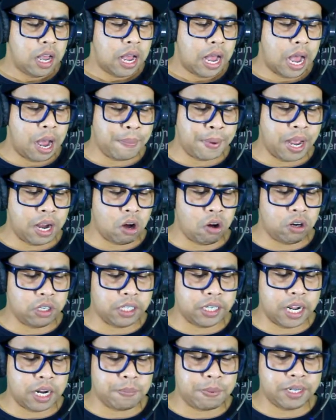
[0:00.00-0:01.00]
apa yang kau
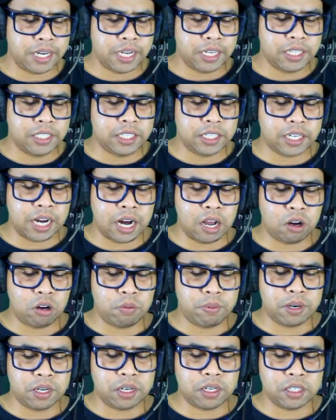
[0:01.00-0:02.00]
tidak penting? Izinkan
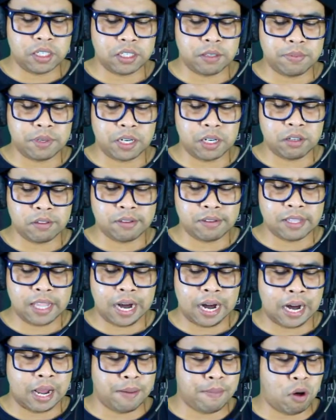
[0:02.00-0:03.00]
aku
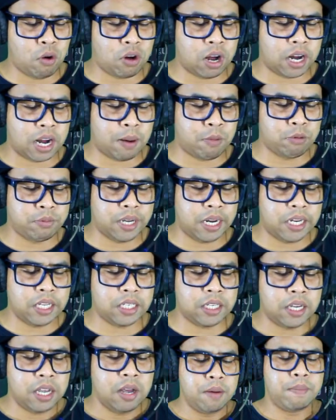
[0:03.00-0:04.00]
sederhana. Maukah kamu
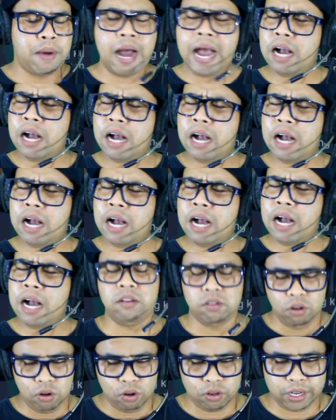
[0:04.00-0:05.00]
menjadi maha kuasa?
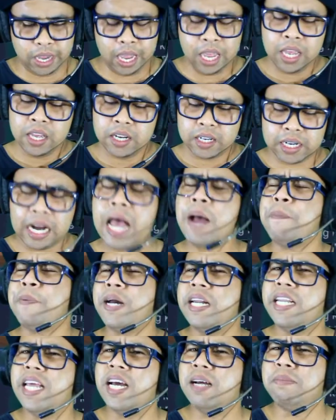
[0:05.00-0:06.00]
Oke.
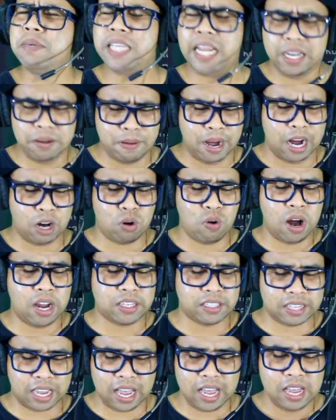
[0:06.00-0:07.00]
Kenapa dia menjadi maha
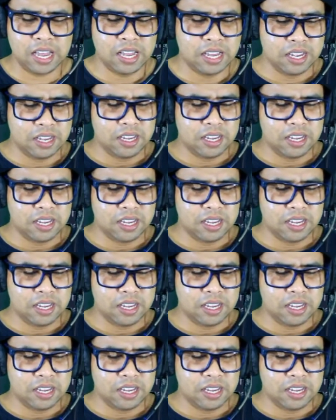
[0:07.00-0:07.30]
kuasa?